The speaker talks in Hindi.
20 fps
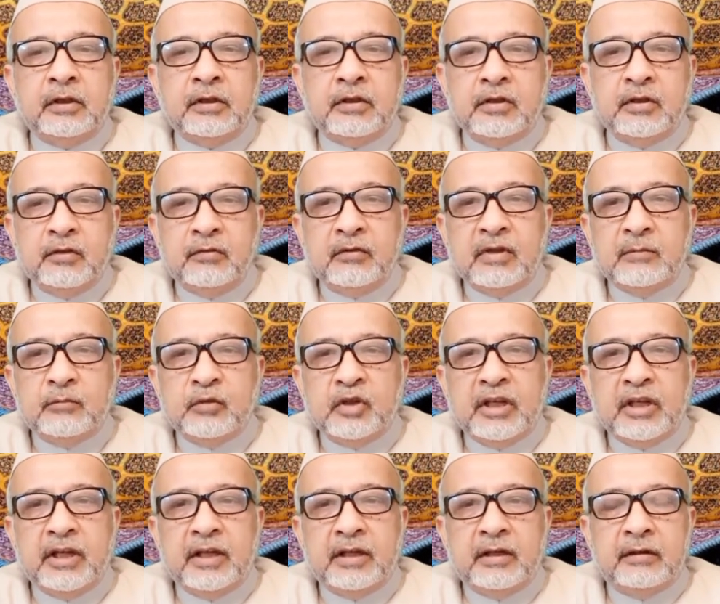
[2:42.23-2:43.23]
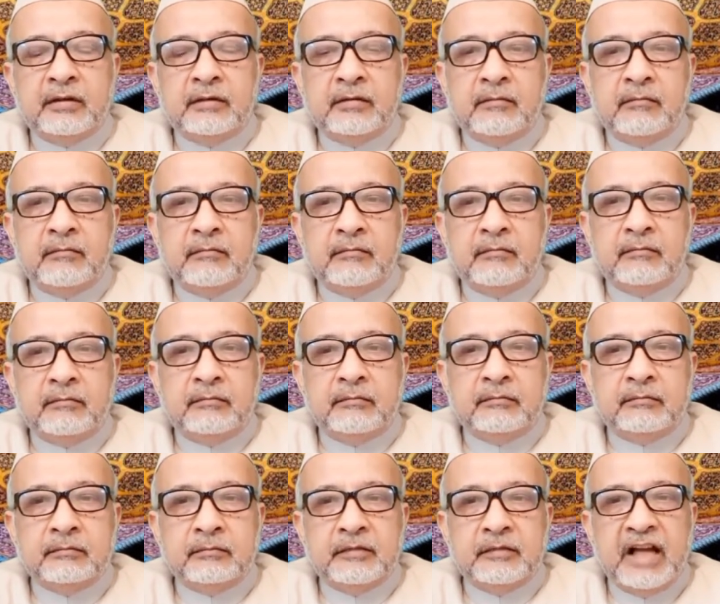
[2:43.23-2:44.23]
जिन्होंने मुझे
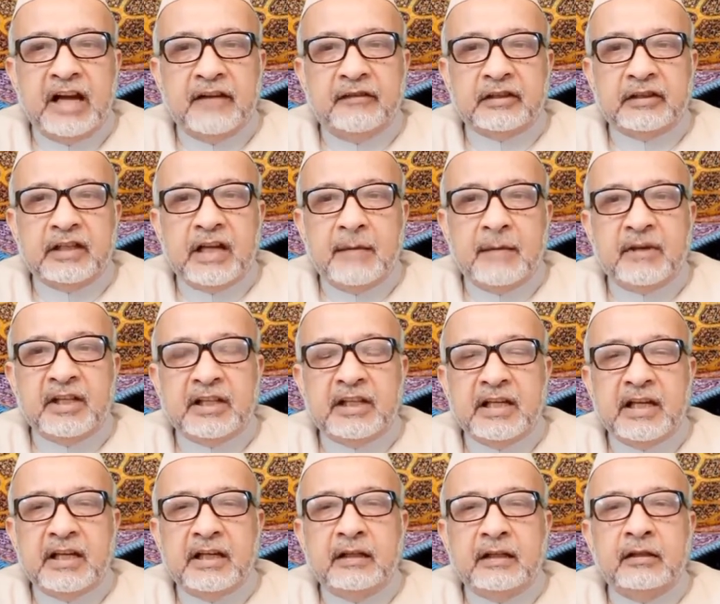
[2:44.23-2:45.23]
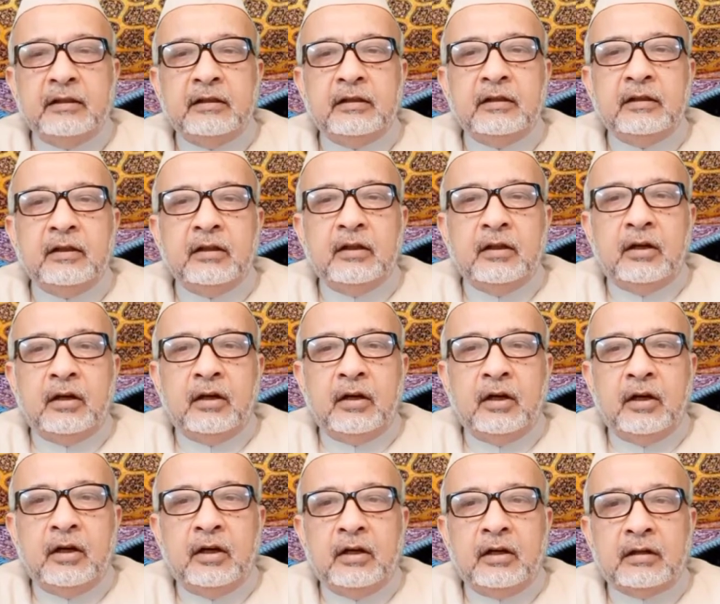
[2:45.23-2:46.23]
दावतनामा दिया
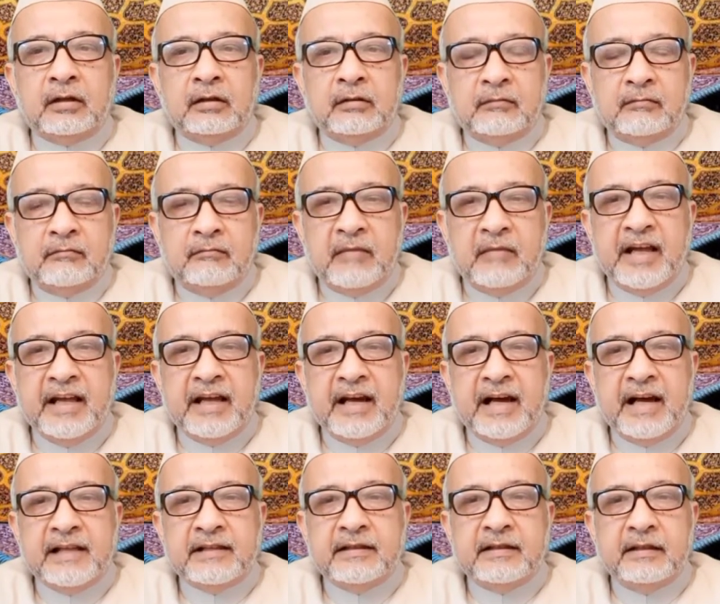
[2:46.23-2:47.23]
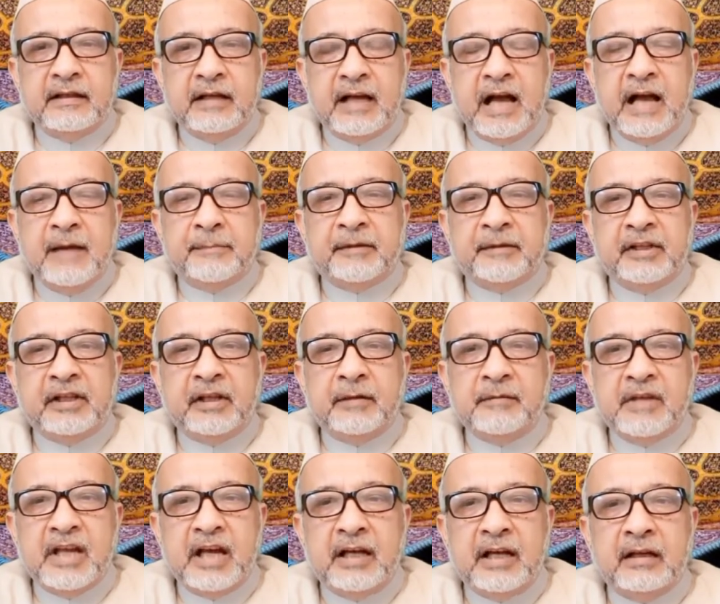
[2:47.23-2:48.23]
और मैं आज आपके
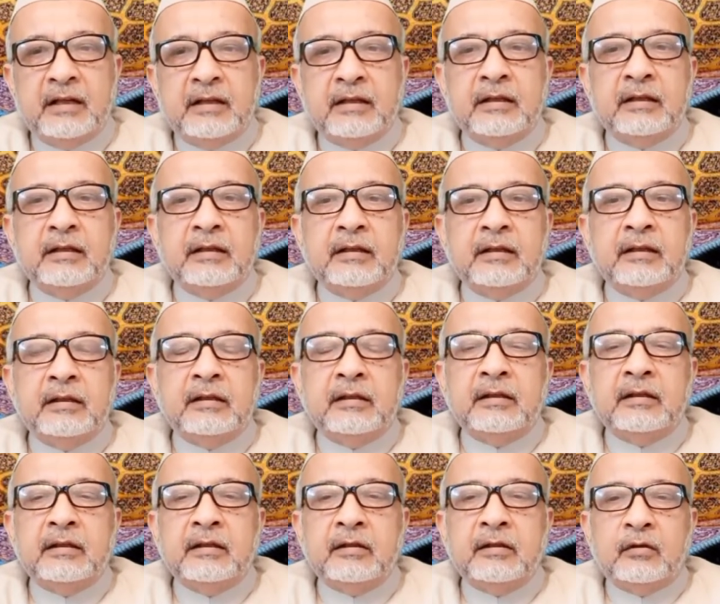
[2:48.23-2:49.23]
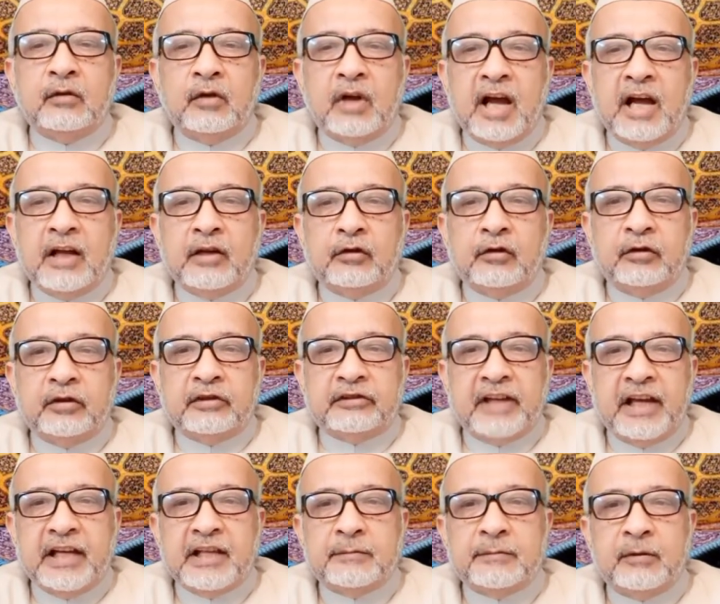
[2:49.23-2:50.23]
दरमियान कुरान और
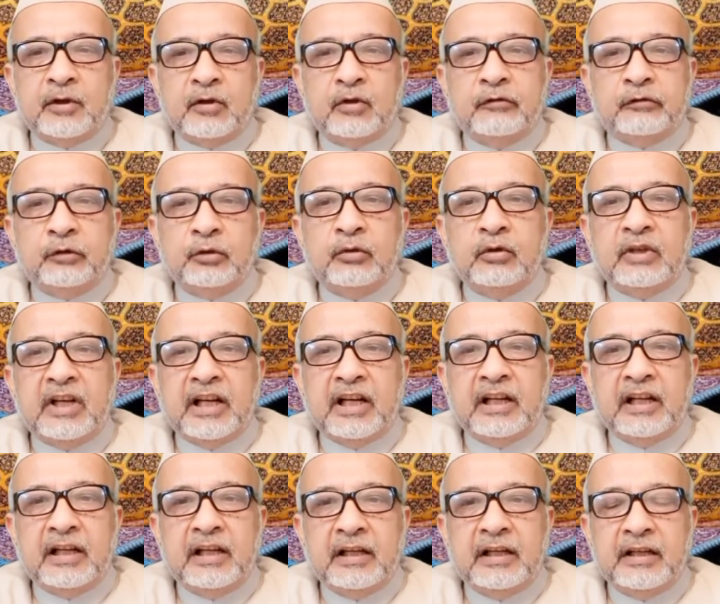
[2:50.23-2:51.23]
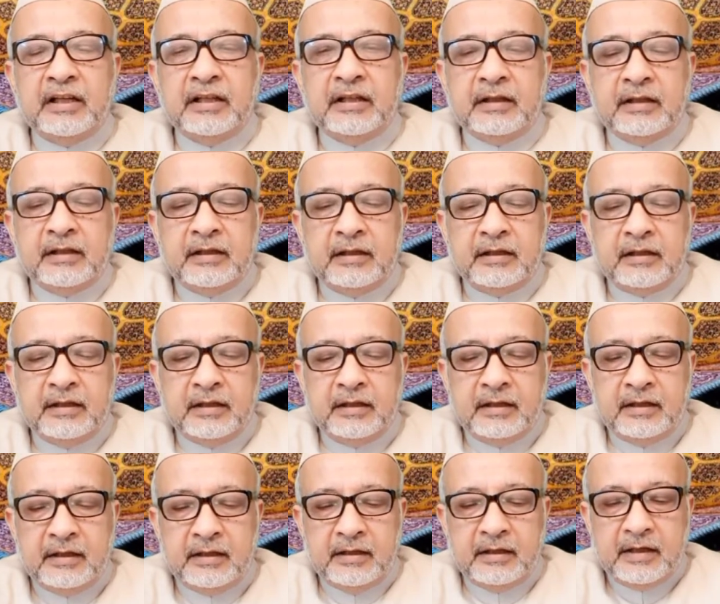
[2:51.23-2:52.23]
साइंस पर गुफ्तु करने के लिए
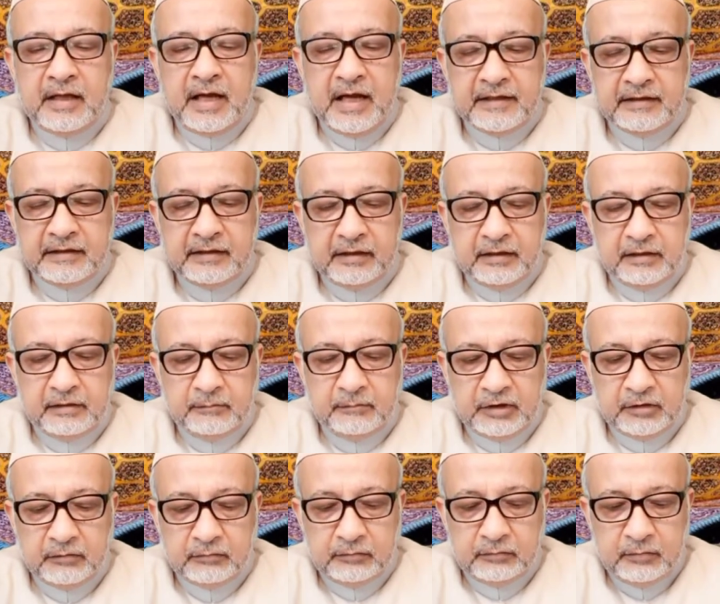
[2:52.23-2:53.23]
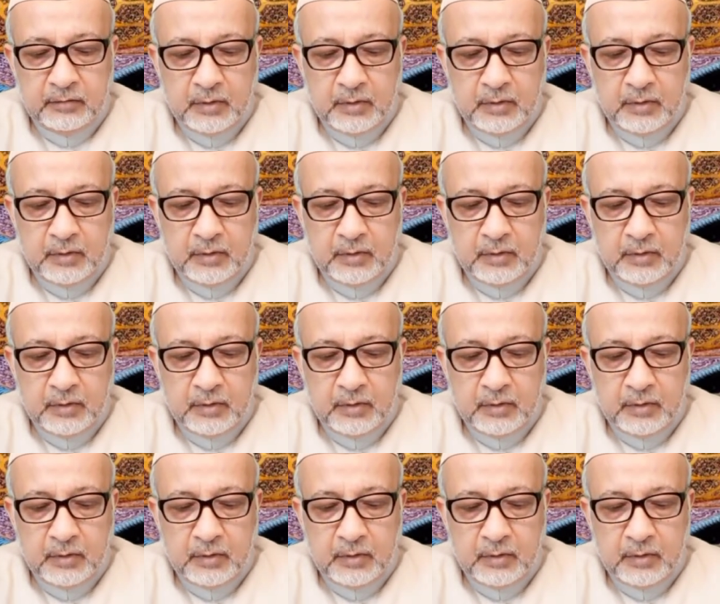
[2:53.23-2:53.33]
हाजिर खिदमत हूँ